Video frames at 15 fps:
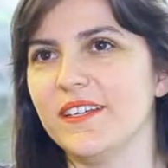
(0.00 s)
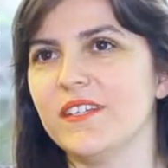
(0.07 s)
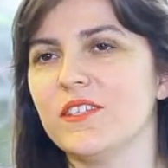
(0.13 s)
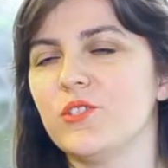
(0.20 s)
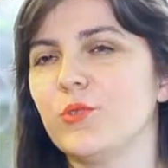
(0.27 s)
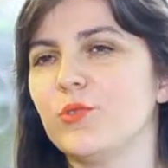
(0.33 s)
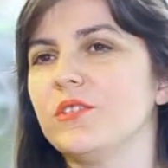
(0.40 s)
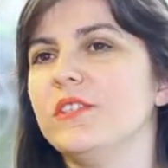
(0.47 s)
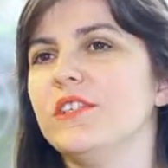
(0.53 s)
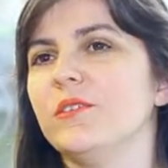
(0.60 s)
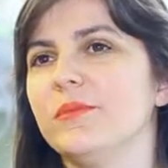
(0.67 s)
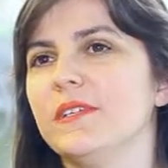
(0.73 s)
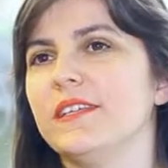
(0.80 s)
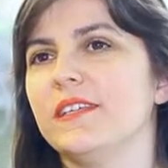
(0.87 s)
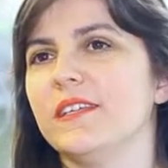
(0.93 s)
Çok
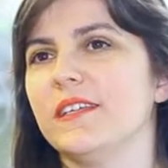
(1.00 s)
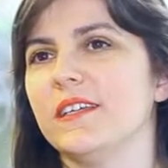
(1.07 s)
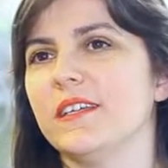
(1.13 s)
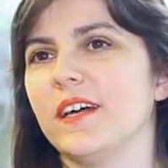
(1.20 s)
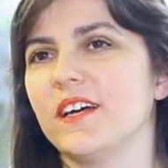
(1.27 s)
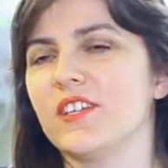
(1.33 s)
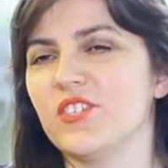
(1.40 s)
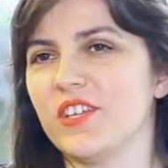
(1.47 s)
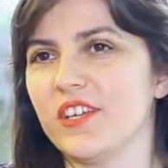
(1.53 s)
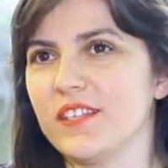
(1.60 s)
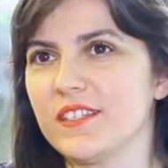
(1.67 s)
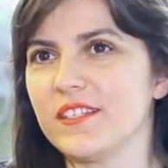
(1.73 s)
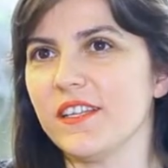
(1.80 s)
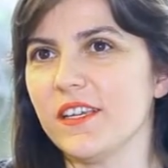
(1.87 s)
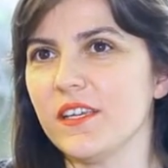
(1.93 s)
dinamik, e,
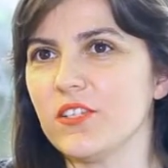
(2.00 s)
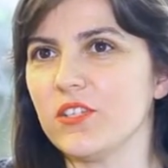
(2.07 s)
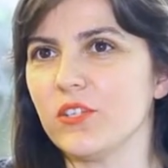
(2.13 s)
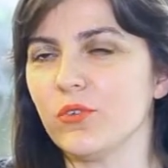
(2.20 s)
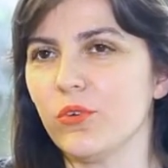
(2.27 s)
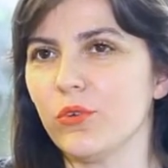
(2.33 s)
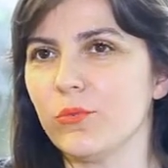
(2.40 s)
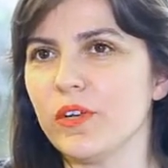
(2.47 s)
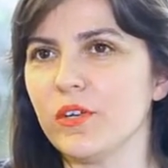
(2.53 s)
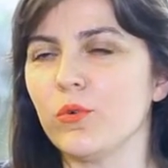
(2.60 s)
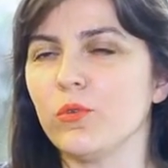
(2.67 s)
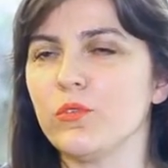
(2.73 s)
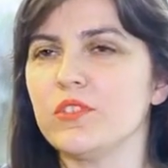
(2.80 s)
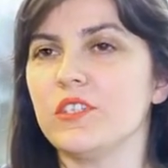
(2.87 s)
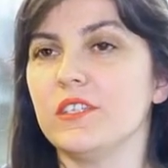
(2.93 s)
ajansta HR
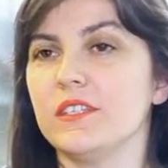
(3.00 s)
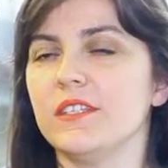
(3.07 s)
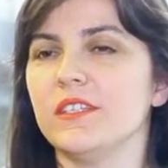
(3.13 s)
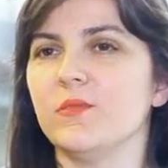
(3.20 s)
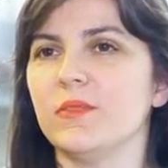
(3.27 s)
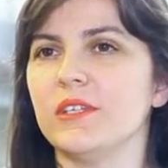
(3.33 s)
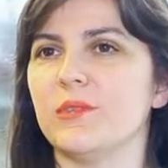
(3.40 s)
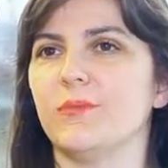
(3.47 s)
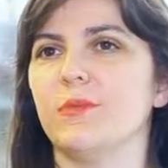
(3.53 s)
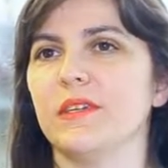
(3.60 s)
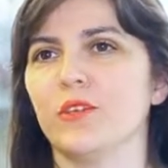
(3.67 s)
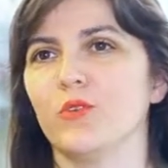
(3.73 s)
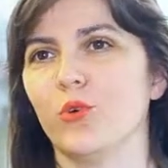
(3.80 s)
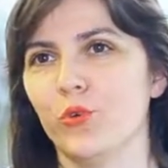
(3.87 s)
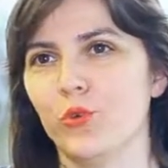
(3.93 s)
olmak oldukça dinamik
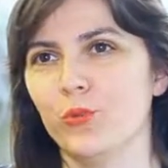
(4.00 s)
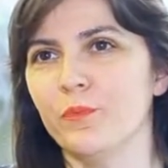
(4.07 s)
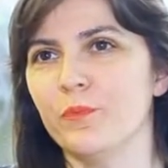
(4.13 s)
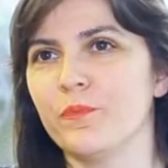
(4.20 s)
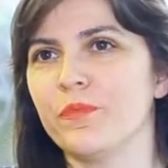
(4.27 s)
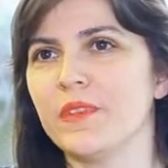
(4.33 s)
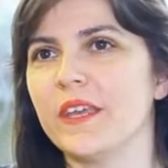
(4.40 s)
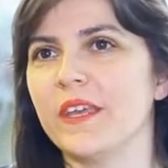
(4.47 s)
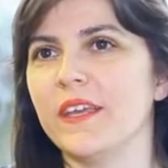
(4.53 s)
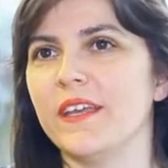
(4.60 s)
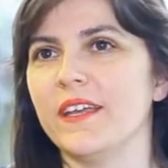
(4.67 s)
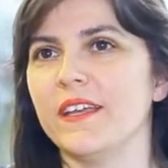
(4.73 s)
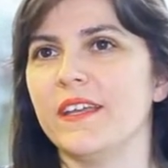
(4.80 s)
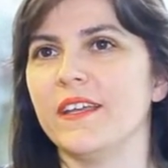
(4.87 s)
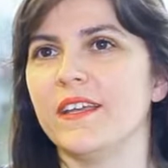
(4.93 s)
bir konum
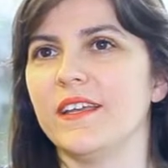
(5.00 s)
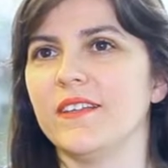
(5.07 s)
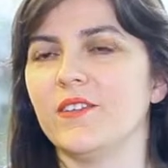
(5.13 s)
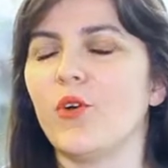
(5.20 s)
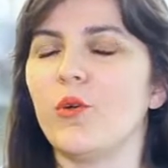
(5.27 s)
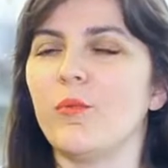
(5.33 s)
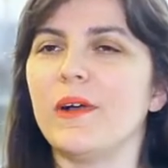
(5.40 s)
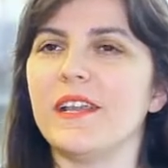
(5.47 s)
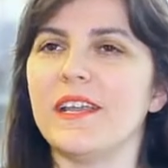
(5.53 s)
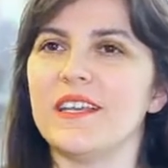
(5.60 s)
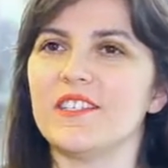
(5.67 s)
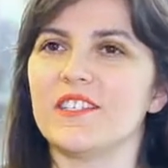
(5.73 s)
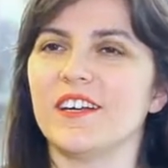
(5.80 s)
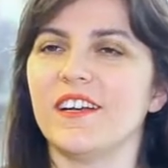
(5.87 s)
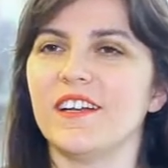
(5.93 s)
e, normal
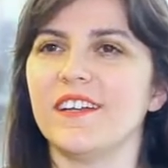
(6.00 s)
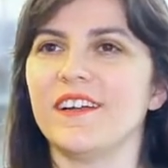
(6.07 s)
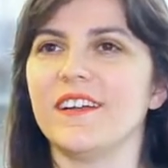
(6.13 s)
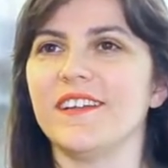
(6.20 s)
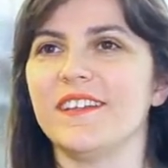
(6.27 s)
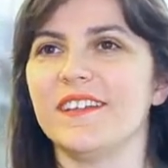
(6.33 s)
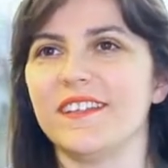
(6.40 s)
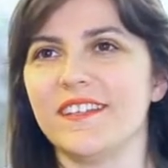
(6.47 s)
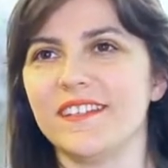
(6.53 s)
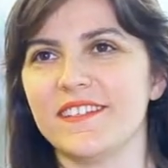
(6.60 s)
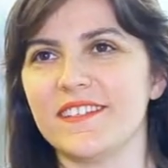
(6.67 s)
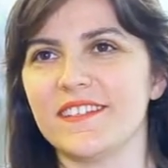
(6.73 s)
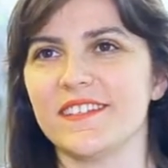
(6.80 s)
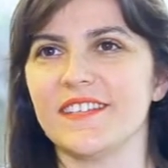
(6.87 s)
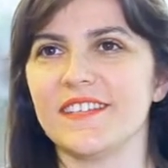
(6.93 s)
HR'lar hani
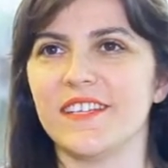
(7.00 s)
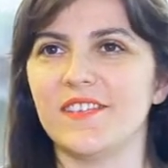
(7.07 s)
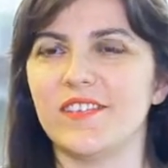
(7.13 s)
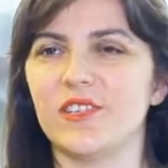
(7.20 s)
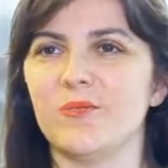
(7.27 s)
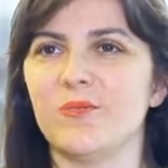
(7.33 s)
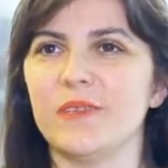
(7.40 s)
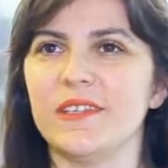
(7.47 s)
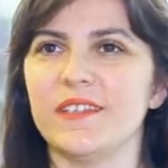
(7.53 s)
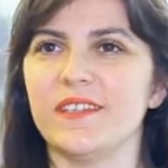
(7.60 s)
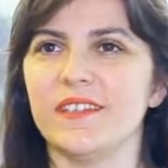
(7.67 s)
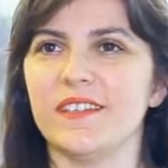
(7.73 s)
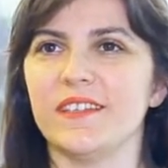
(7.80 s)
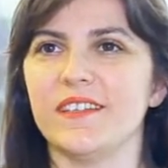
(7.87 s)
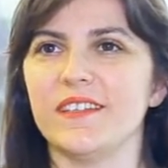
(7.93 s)
gelirsiniz evet bir
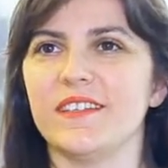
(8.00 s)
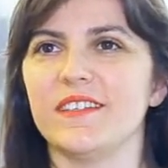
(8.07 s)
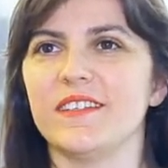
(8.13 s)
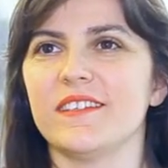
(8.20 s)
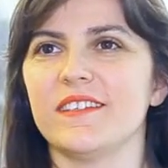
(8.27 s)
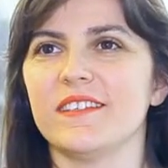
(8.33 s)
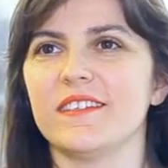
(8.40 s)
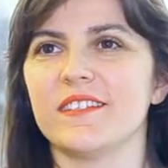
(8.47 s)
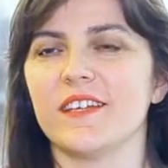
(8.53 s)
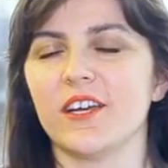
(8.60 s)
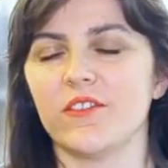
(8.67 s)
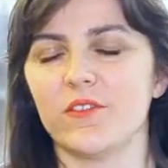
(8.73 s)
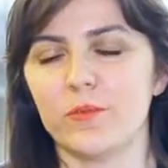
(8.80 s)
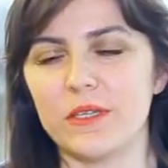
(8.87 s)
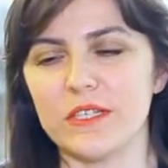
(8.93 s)
e,
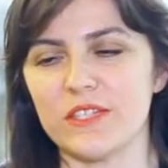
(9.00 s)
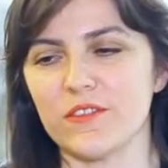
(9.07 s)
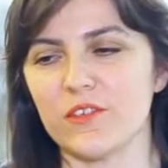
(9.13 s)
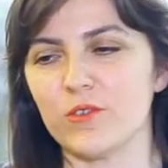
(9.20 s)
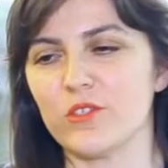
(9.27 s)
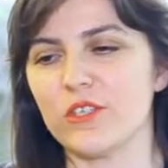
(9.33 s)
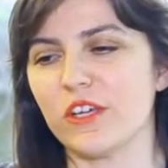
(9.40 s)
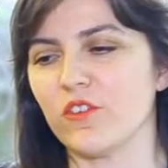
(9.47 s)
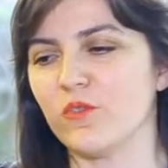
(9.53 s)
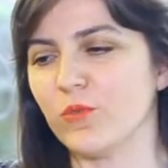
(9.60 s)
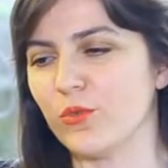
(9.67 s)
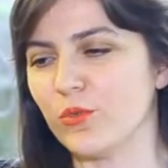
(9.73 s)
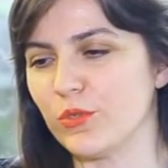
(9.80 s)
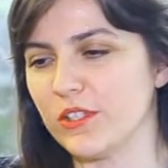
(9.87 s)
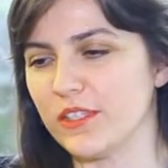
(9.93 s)
takviminiz var o
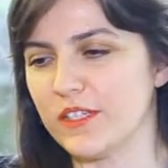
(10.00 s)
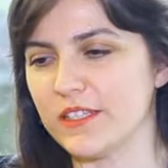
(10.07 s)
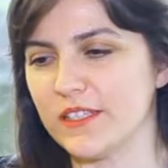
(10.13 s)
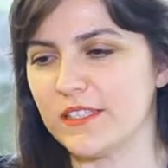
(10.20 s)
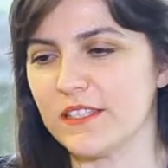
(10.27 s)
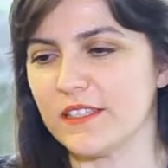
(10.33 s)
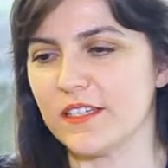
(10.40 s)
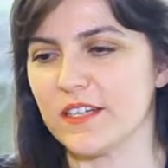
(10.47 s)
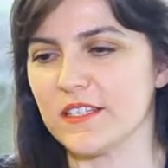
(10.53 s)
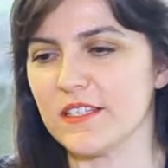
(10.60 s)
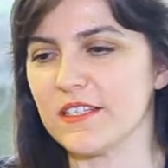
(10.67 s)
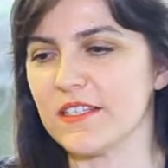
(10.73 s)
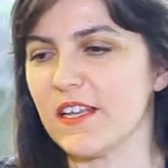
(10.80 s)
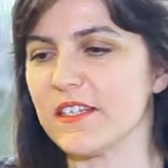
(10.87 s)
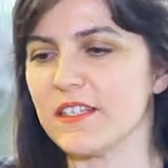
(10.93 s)
takvime uygun hareket
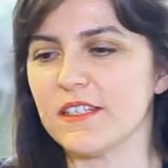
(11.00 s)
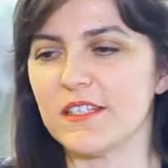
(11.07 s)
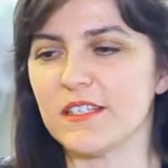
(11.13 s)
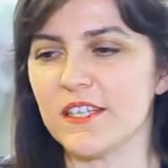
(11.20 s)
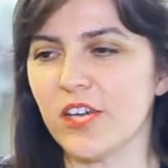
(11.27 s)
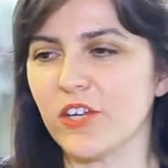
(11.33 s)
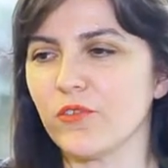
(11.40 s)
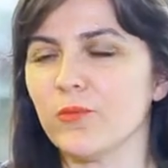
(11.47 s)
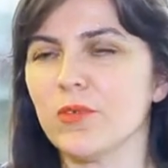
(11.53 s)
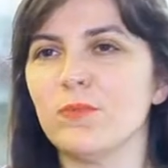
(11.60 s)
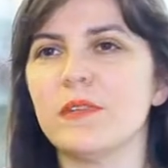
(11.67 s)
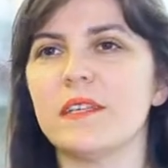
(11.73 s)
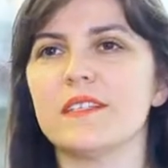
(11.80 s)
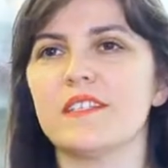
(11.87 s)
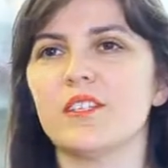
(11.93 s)
edersiniz. Aslında
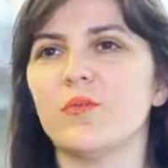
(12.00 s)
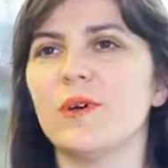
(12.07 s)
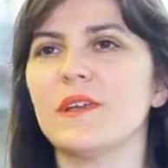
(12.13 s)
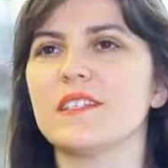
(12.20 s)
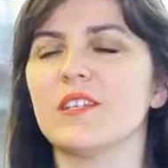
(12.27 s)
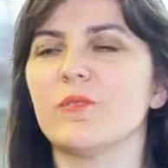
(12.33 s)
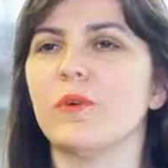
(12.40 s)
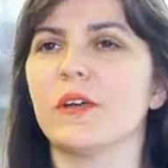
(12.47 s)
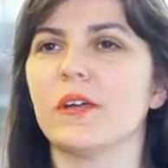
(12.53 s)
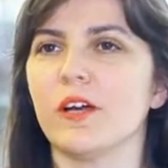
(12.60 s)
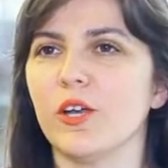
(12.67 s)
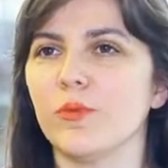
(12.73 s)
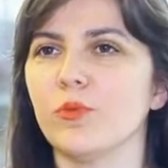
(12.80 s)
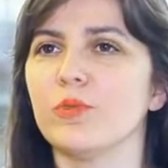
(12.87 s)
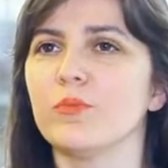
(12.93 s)
takvimin bile zaman zaman
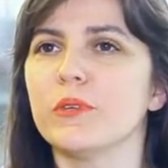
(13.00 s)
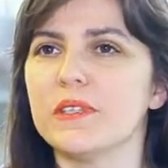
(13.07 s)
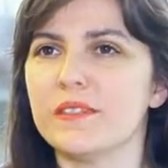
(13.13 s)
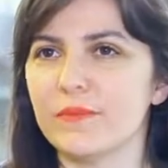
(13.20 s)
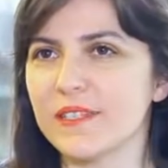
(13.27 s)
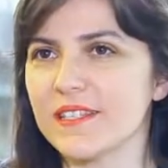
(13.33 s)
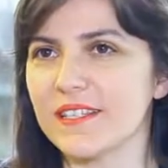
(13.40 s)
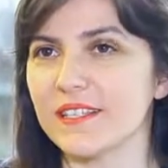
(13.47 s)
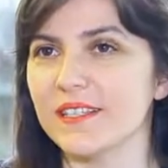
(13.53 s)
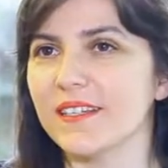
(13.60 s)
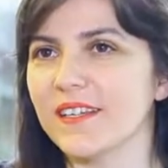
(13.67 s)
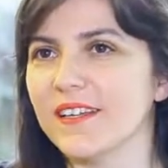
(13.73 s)
kaybolup gitmesi